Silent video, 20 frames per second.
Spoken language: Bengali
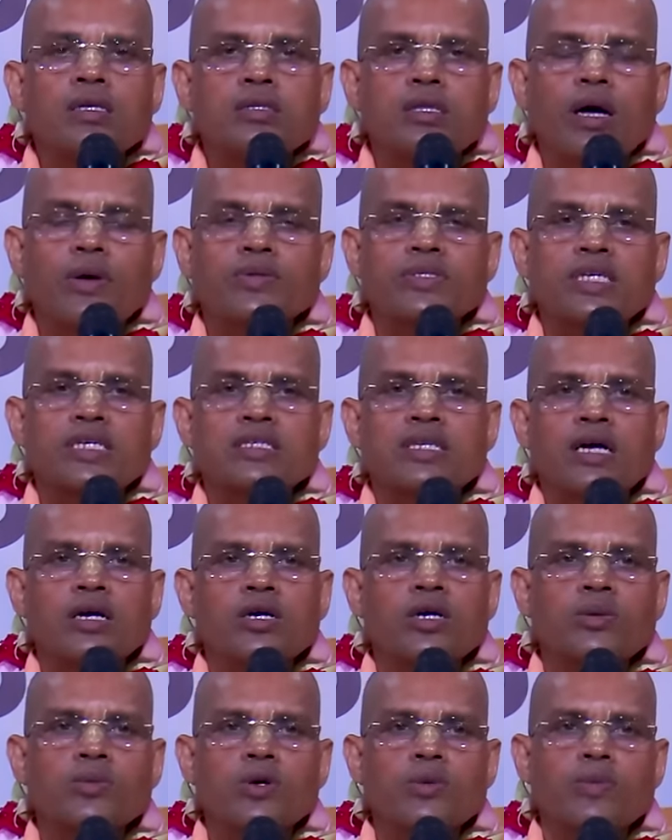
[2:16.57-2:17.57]
তা আমি চেষ্টা
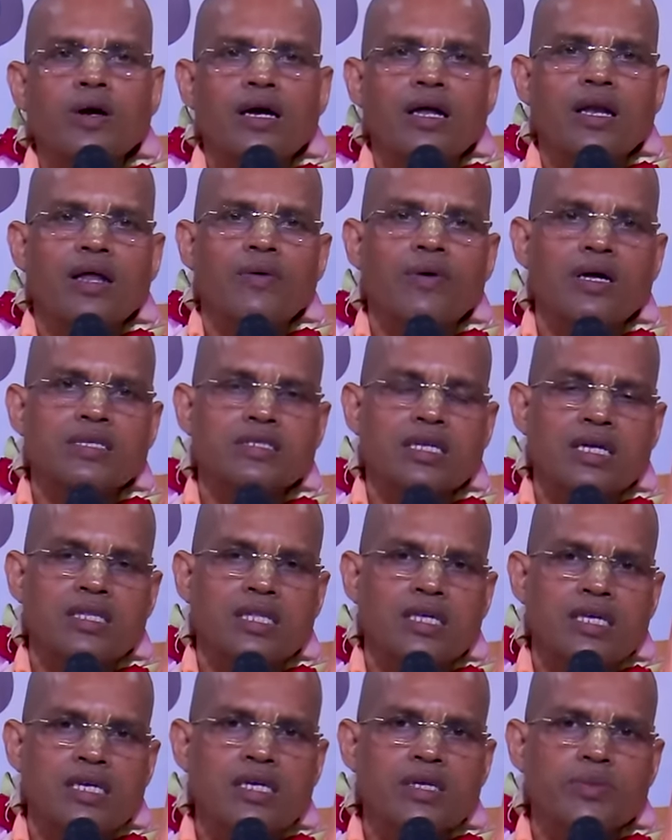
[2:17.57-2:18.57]
করব বাংলা
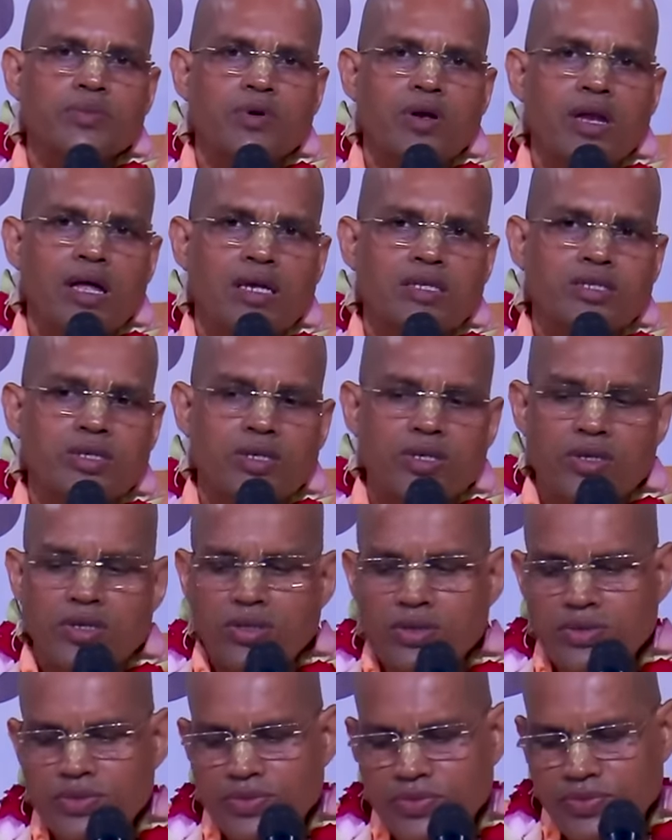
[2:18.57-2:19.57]
ভাষাতে বলার জন্য
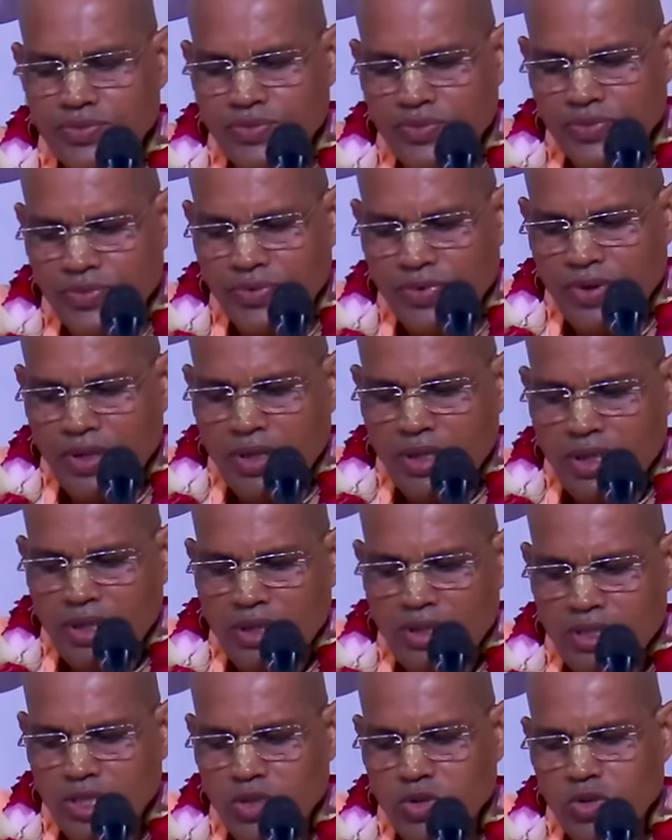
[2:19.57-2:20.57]

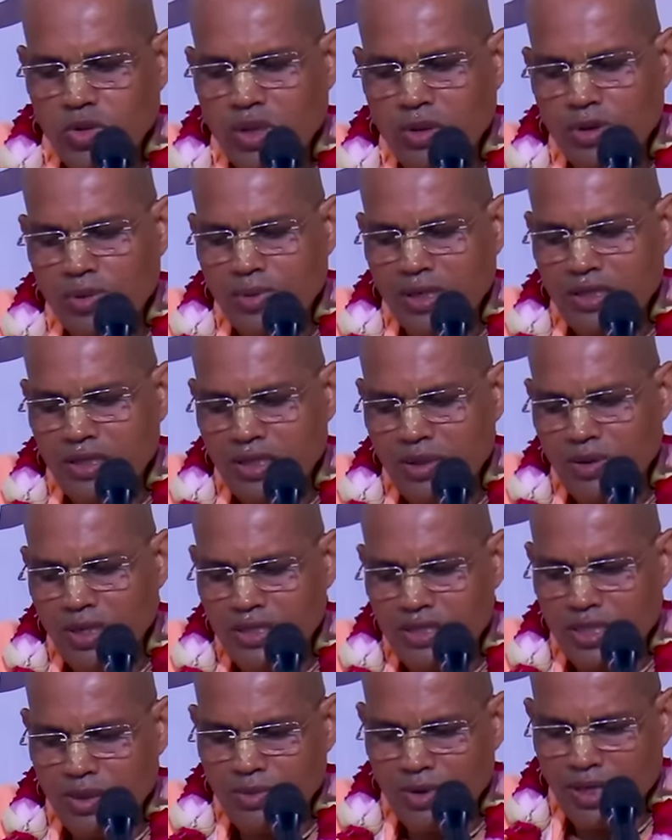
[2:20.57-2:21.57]
যেহেতু আমার
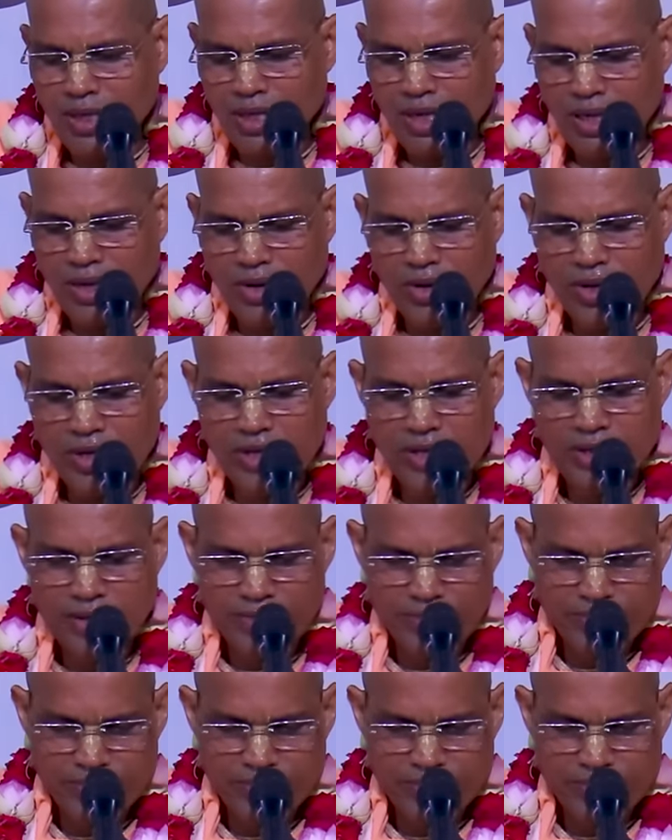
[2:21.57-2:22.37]
মাতৃভাষা বাংলা নয়